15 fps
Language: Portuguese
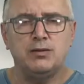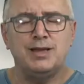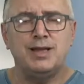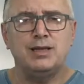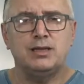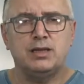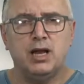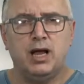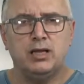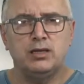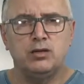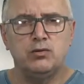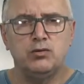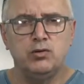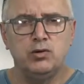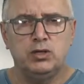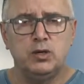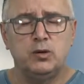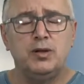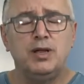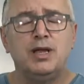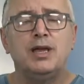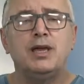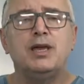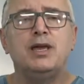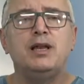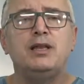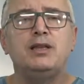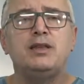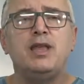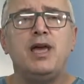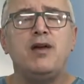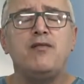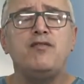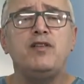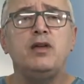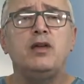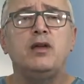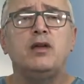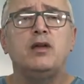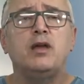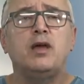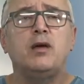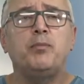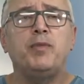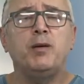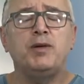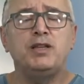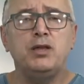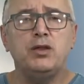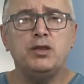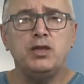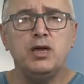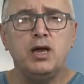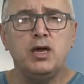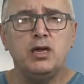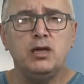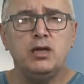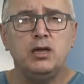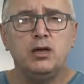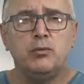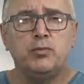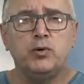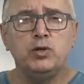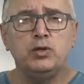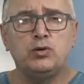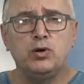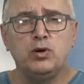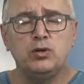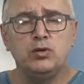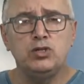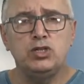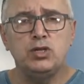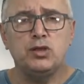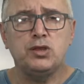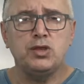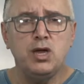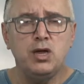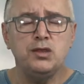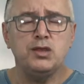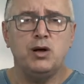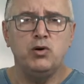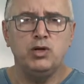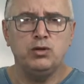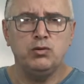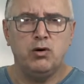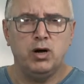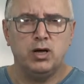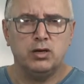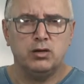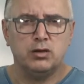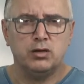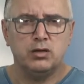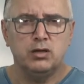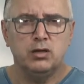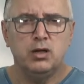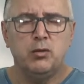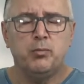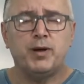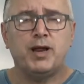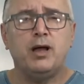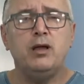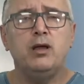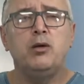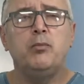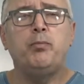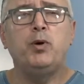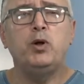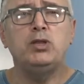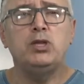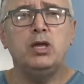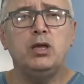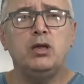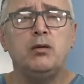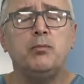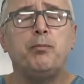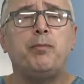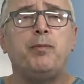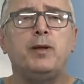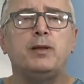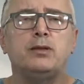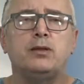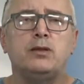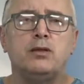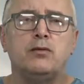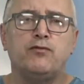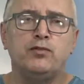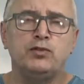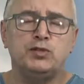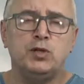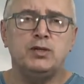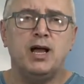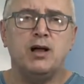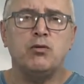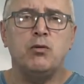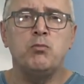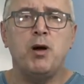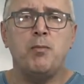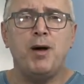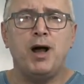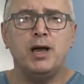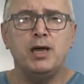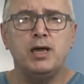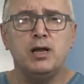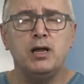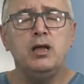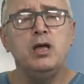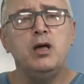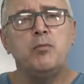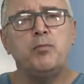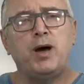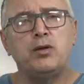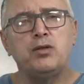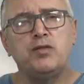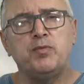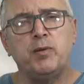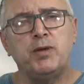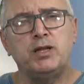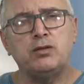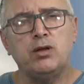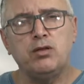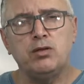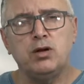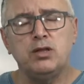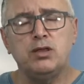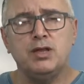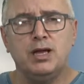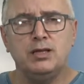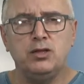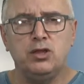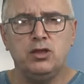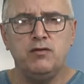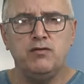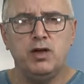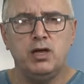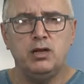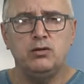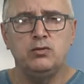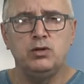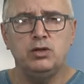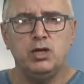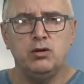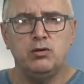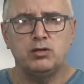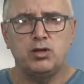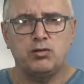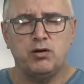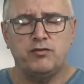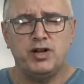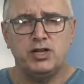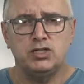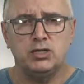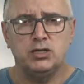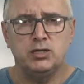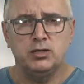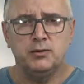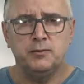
na entrada do útero, ele deve é, permanecer aí por em torno de 6 a 8 horas, para poder funcionar como uma barreira para os espermatozoides que ainda estiverem no interior da sua vagina.